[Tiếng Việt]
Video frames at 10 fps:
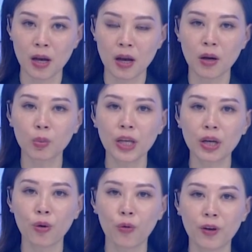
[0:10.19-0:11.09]
công ty
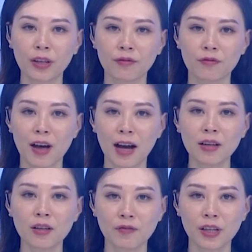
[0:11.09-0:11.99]
cổ phần và các
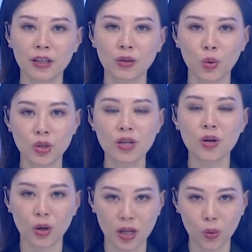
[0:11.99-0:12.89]
đơn vị tổ chức có
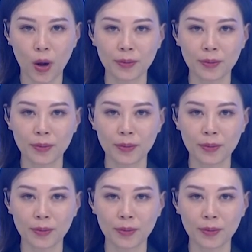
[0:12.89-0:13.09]
liên quan.